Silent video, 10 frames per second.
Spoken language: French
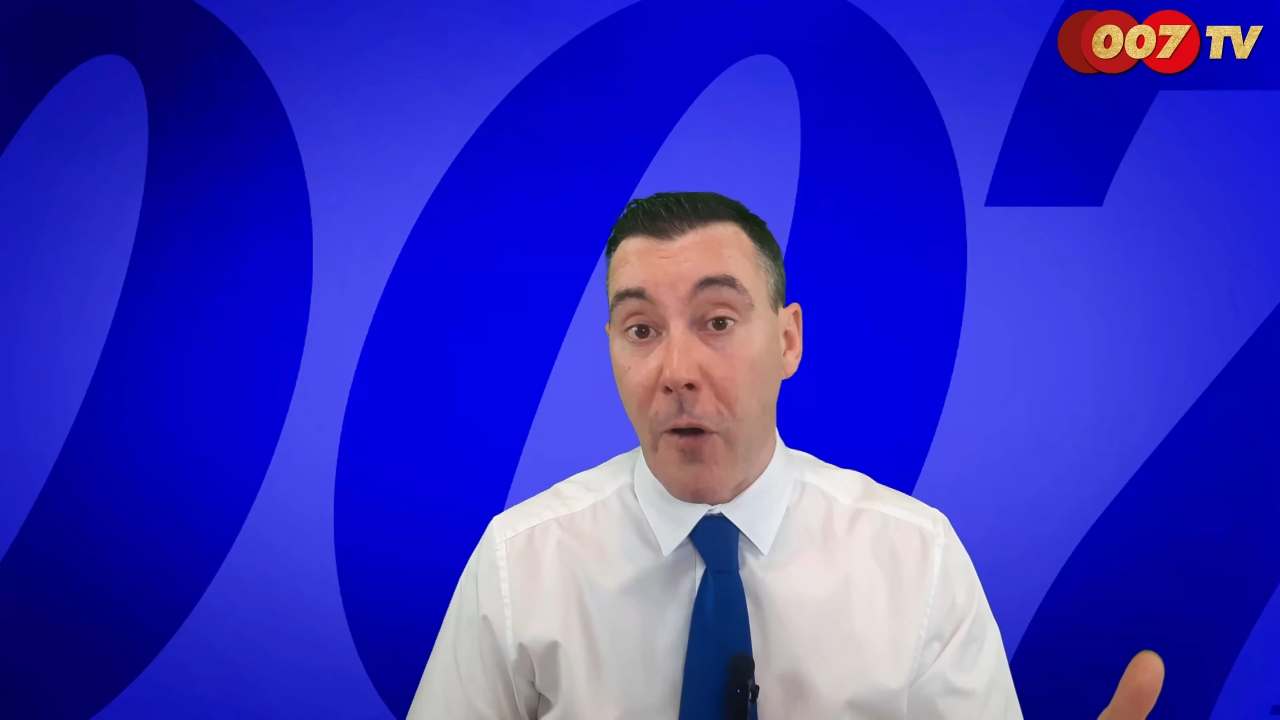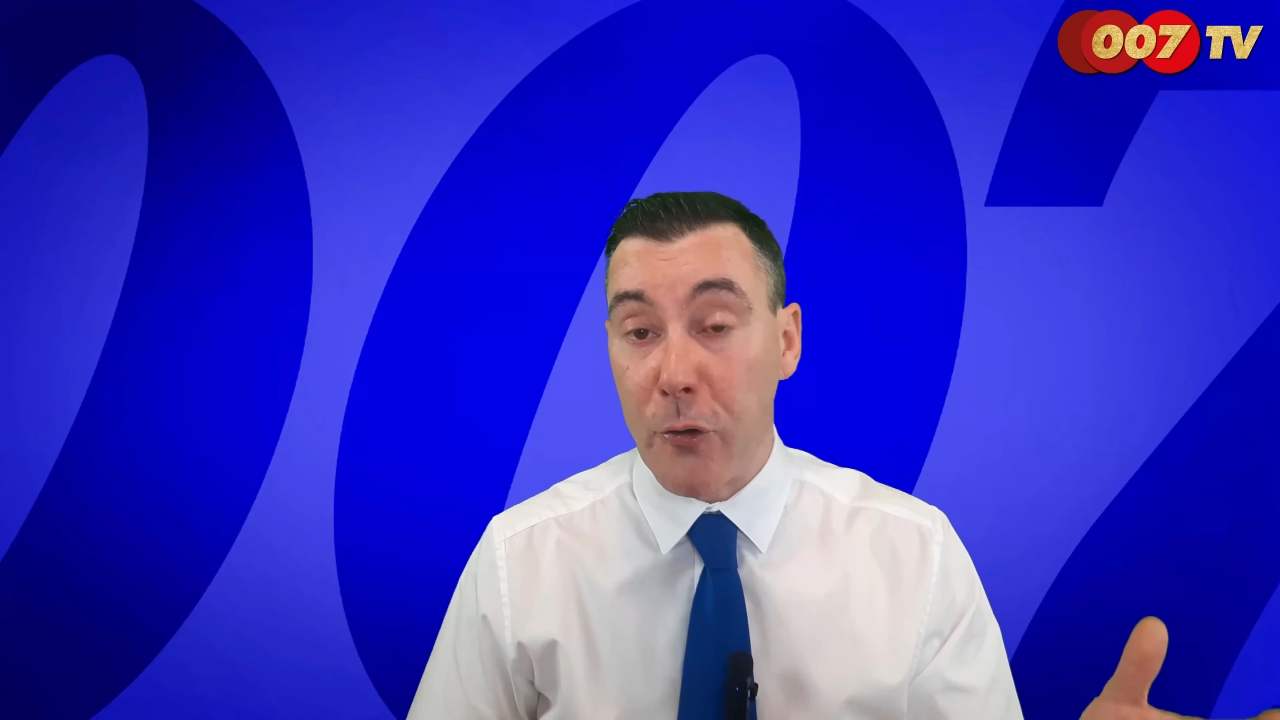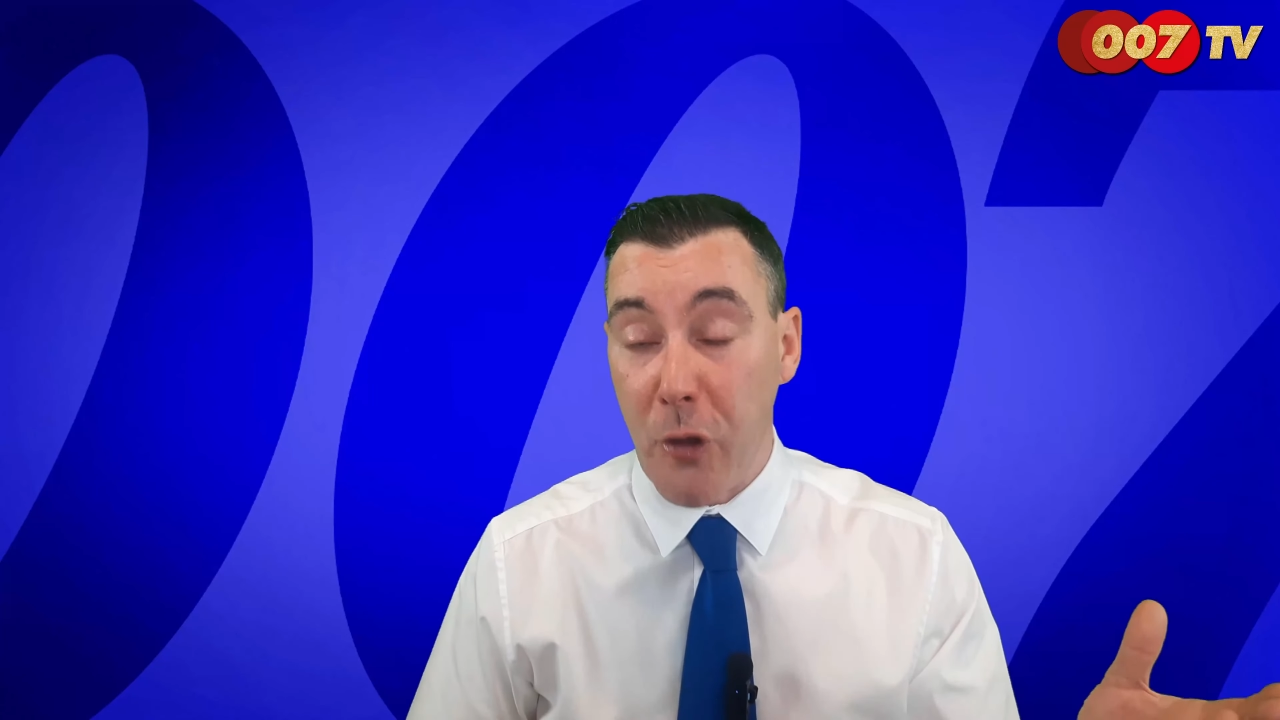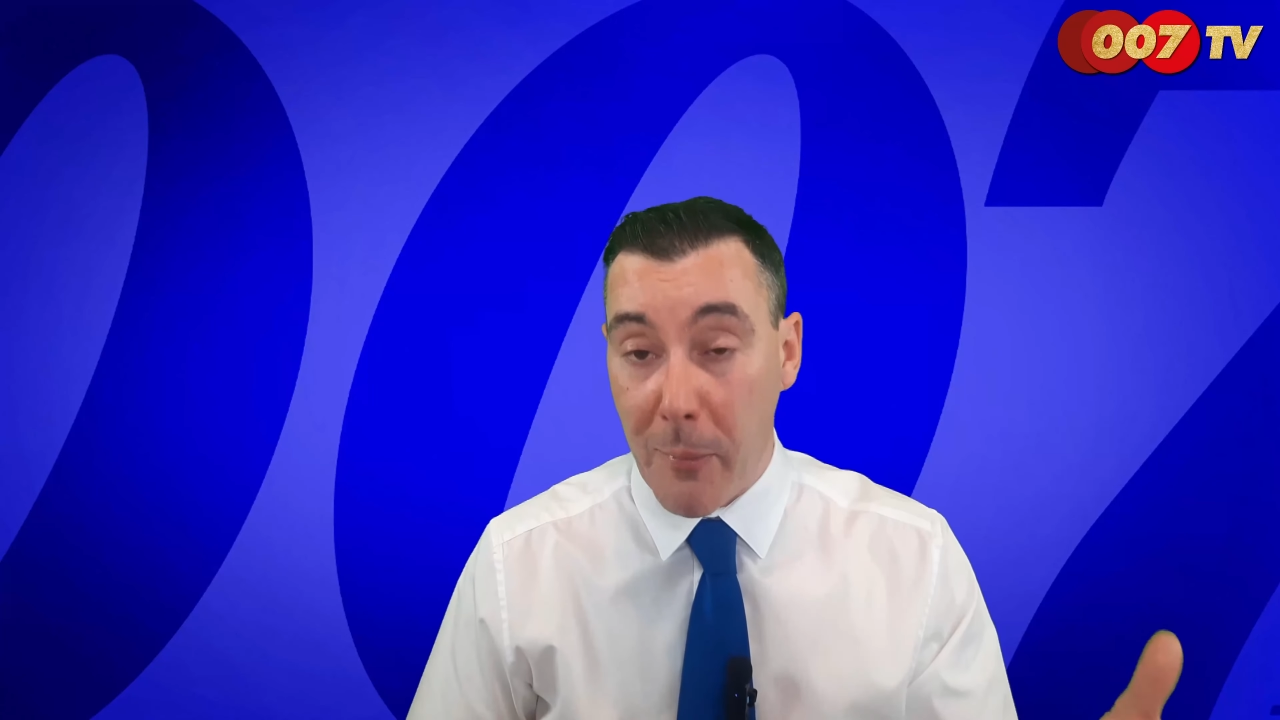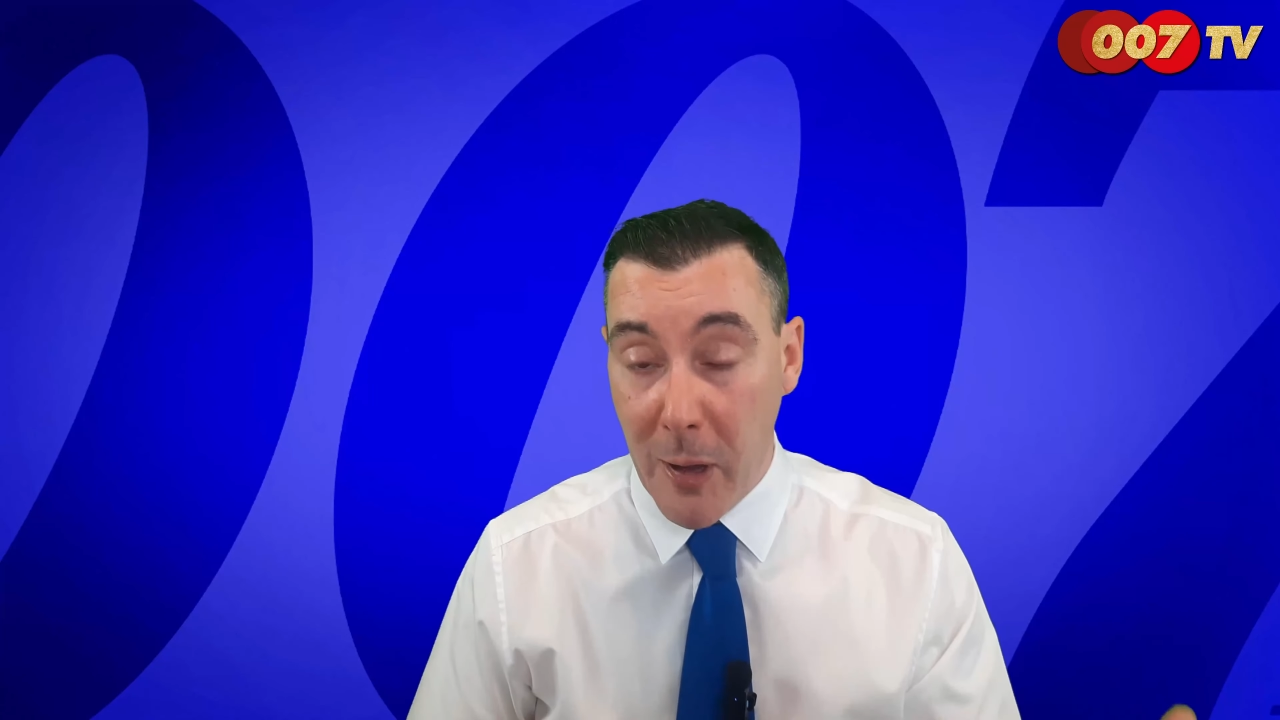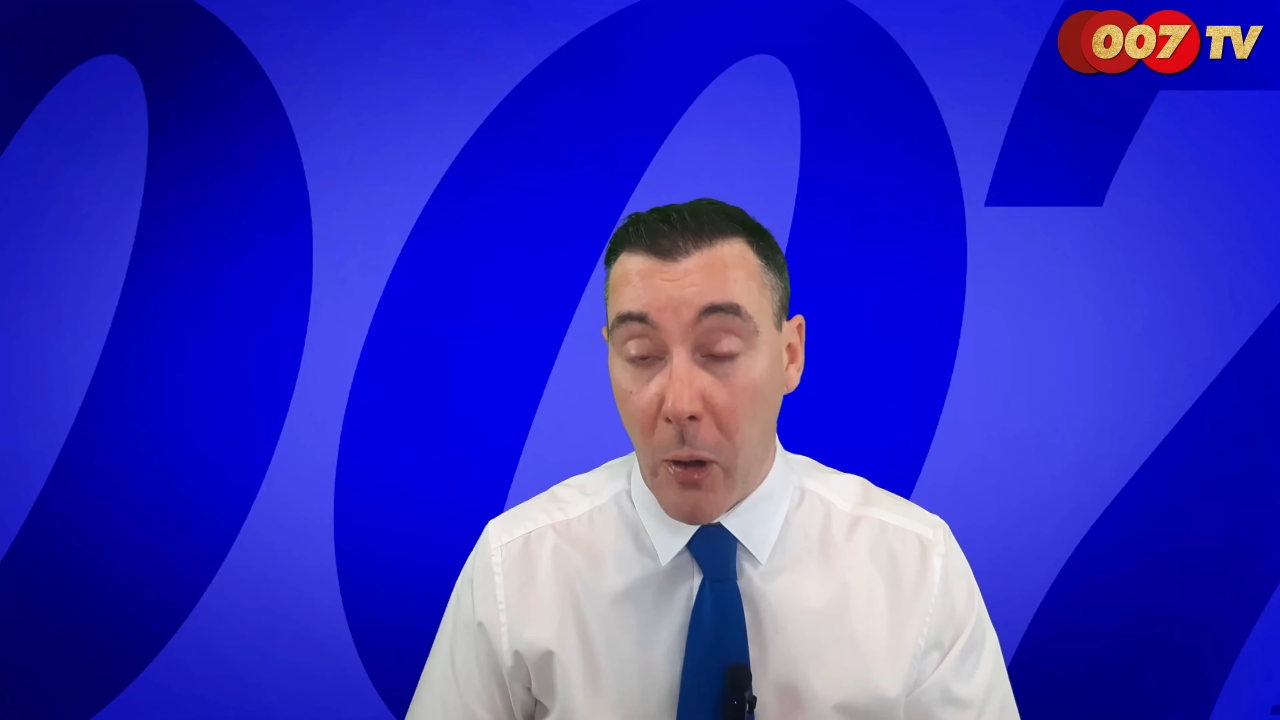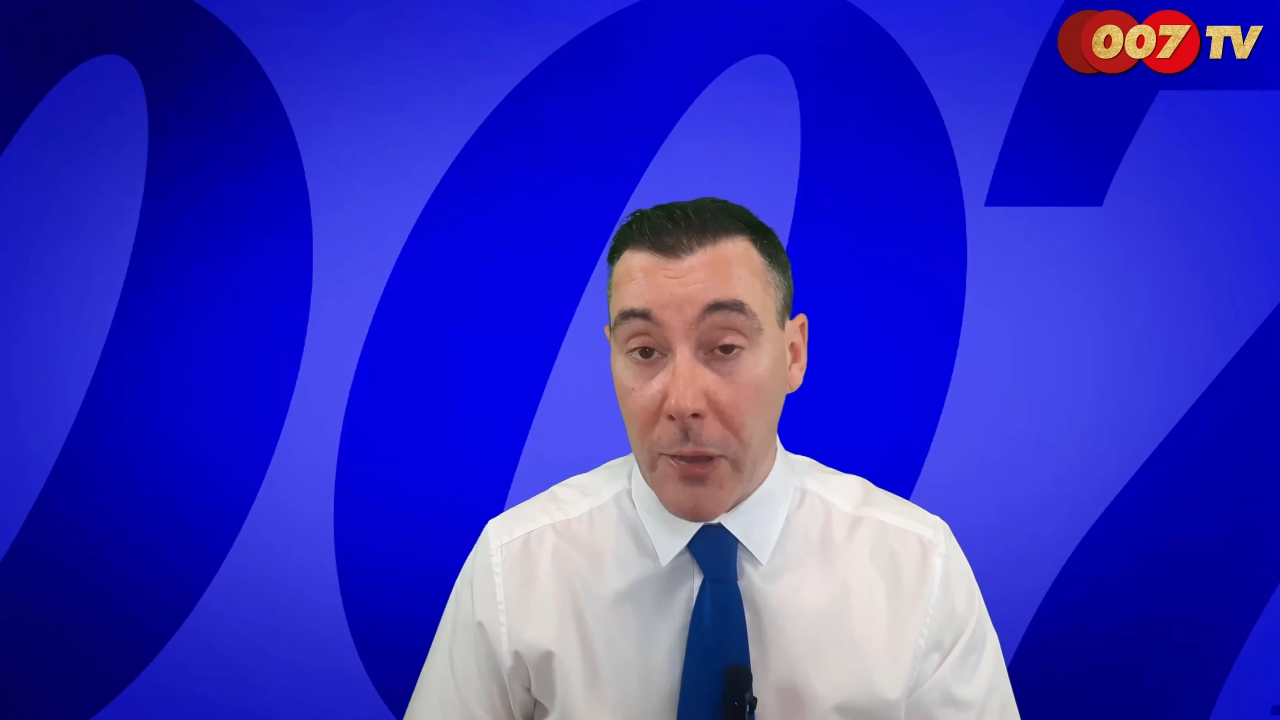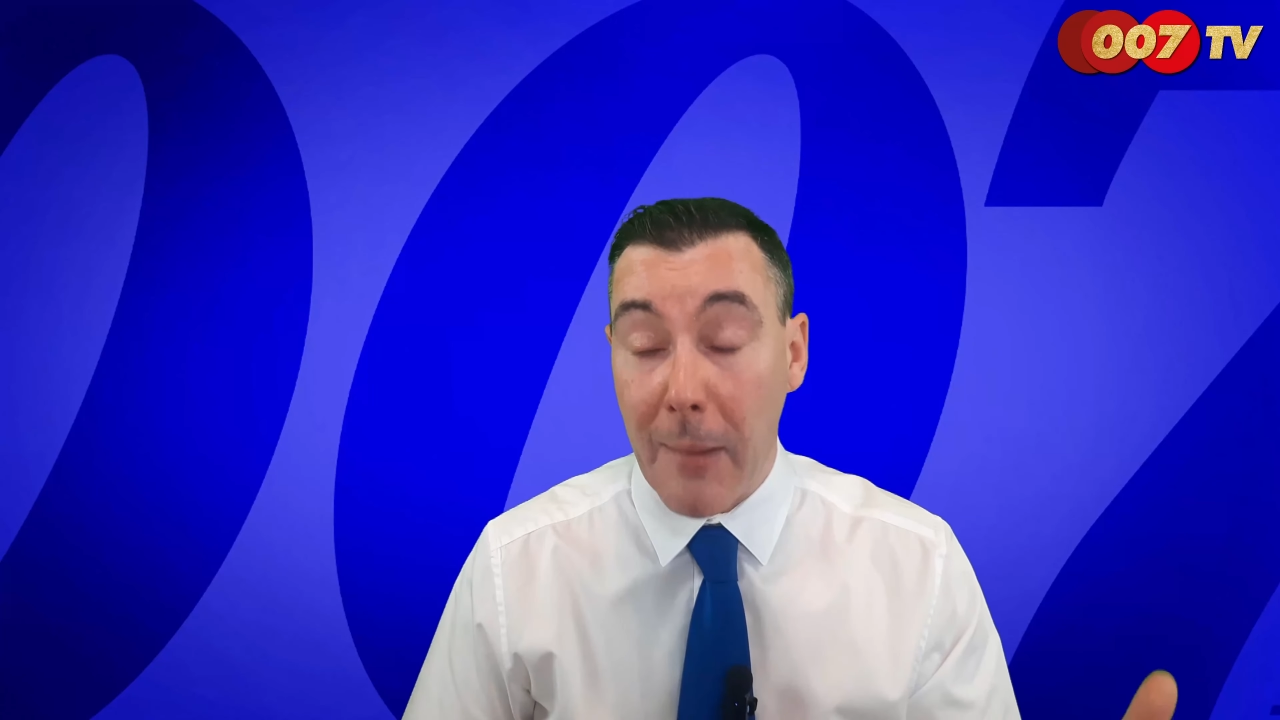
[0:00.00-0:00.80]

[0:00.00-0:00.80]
une fortune en,